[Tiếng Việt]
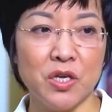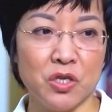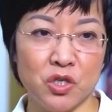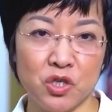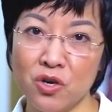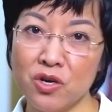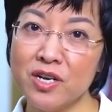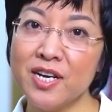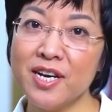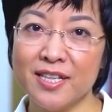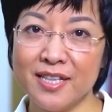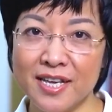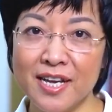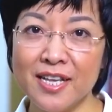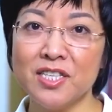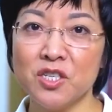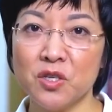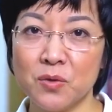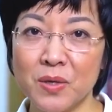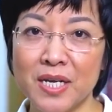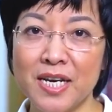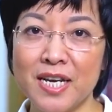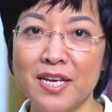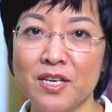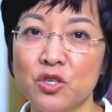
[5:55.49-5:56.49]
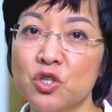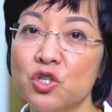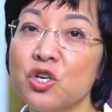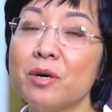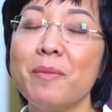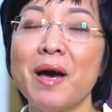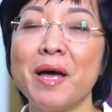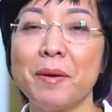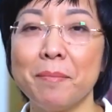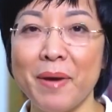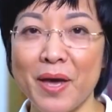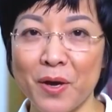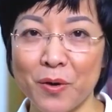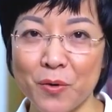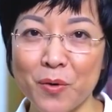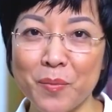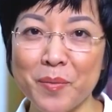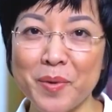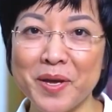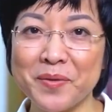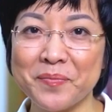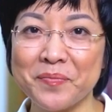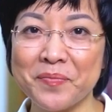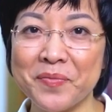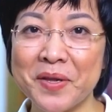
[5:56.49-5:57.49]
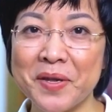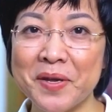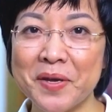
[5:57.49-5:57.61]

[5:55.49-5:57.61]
cho người thân trong gia đình, cho bạn bè của mình.